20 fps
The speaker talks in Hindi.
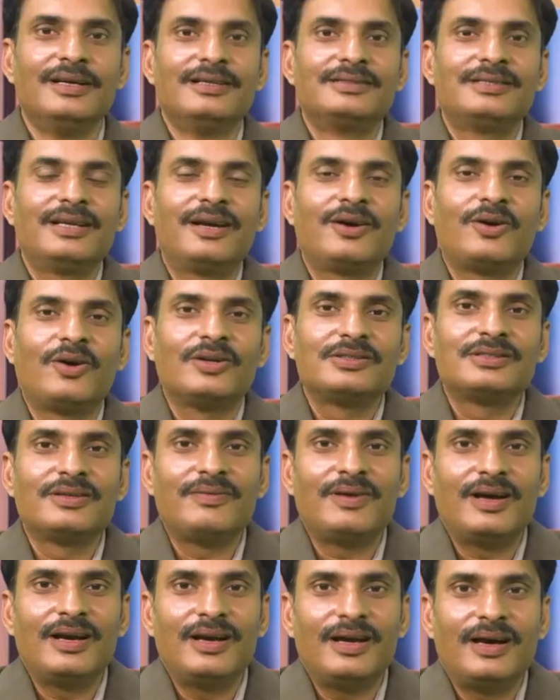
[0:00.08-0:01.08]
सर एक और
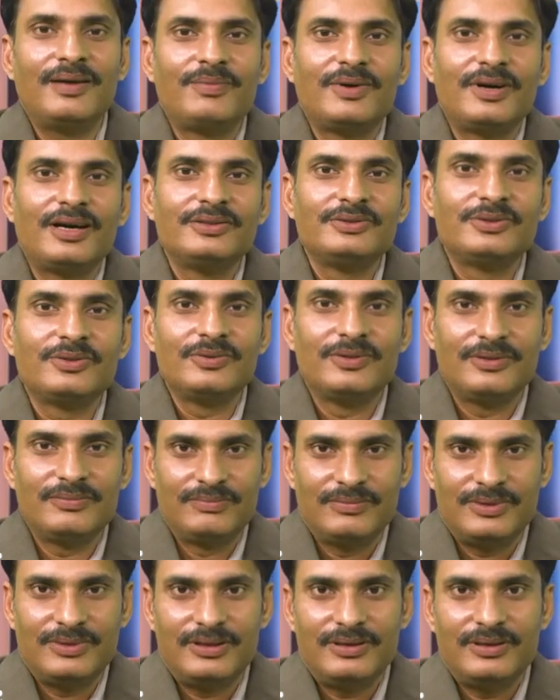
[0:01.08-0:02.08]
सवाल आपका जो
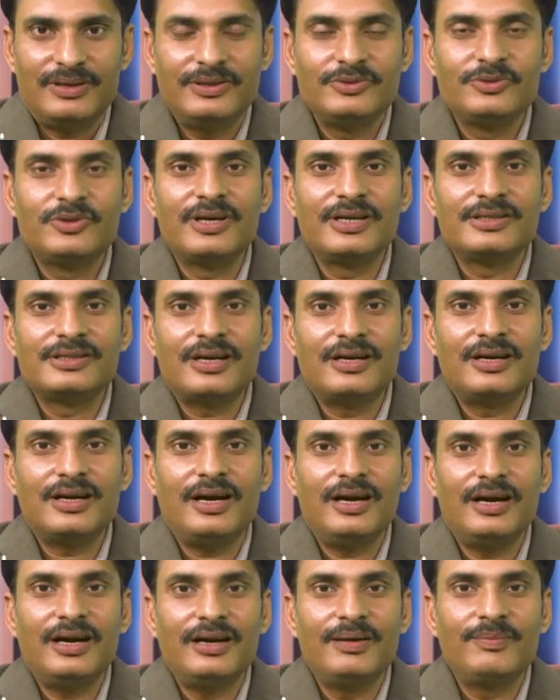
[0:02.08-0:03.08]
एजुकेशन
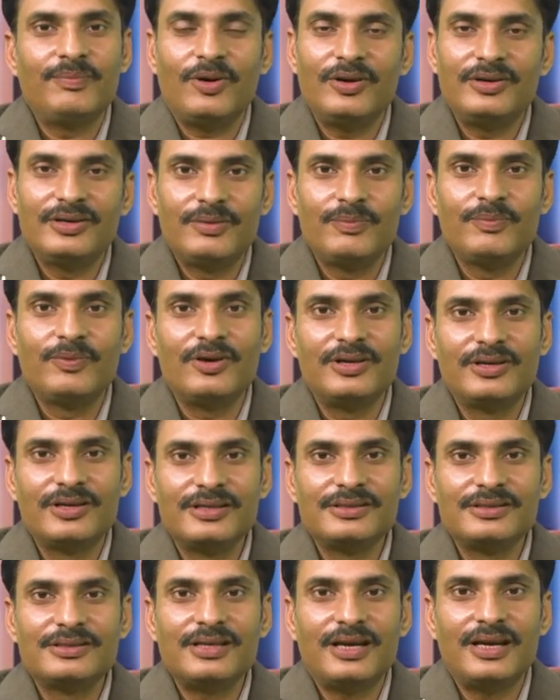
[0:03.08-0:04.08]
रहा है
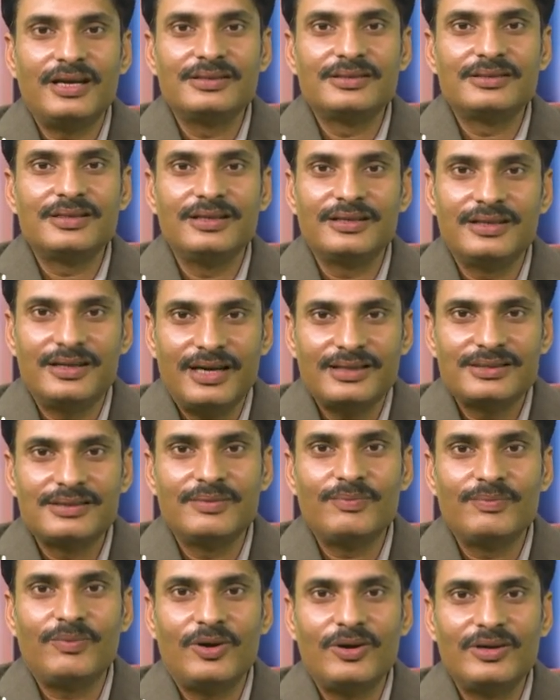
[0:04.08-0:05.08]
पॉलिटिकल साइंस
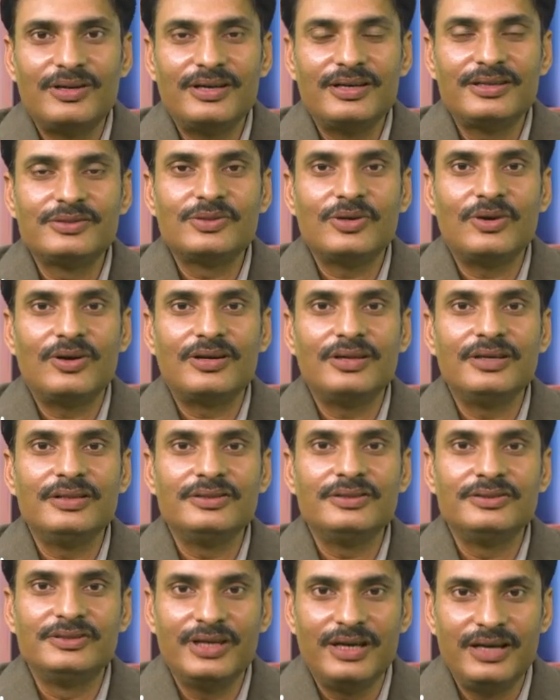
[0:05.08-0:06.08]
इंटरनेशनल पॉलिटिक्स और
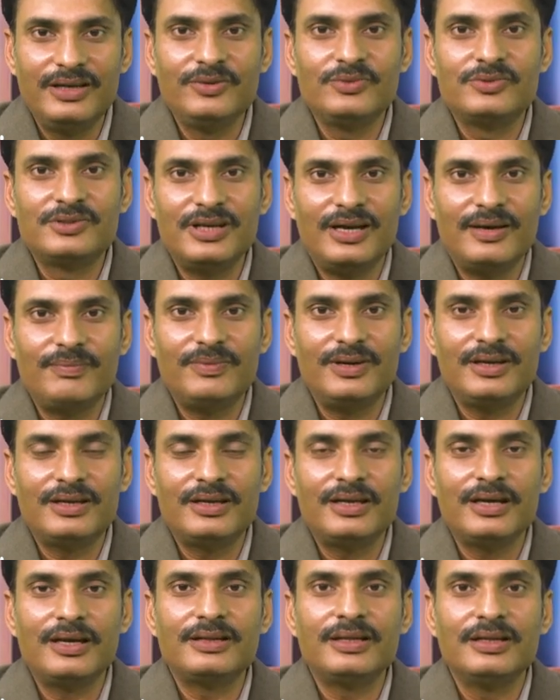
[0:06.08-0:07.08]
जे से आपने
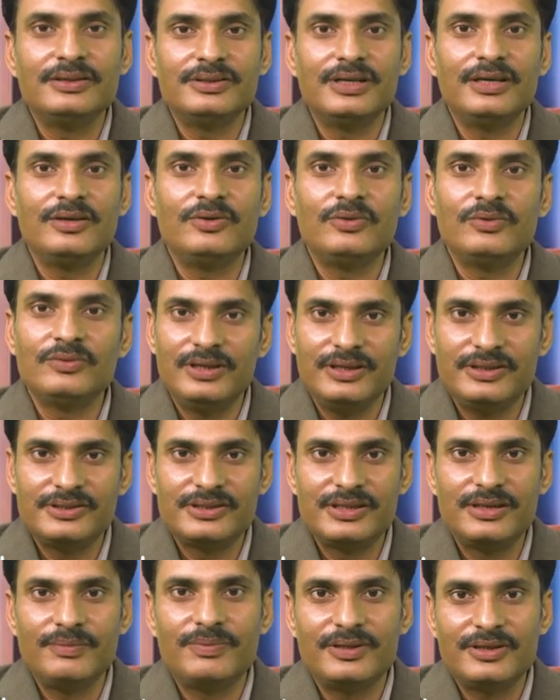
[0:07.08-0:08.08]
किया था जे देश
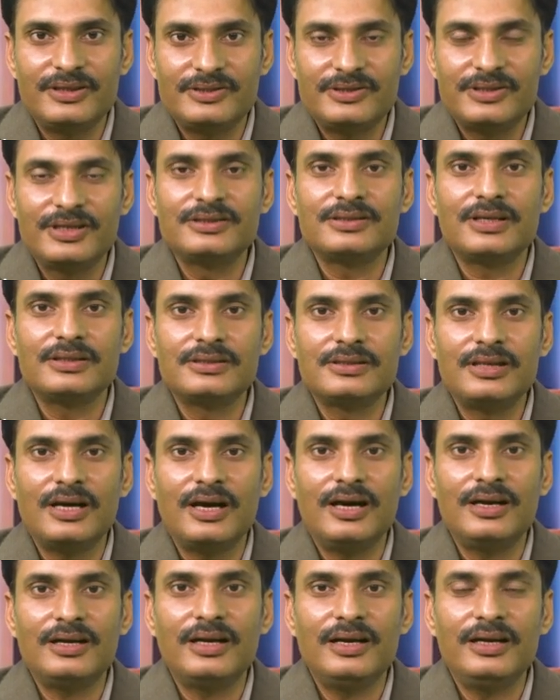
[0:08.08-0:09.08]
के प्रतिष्ठित
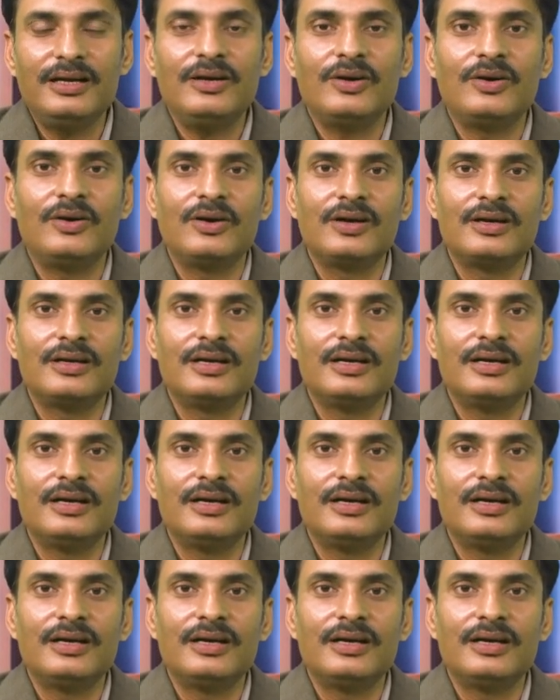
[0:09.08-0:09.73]
संस्थान है और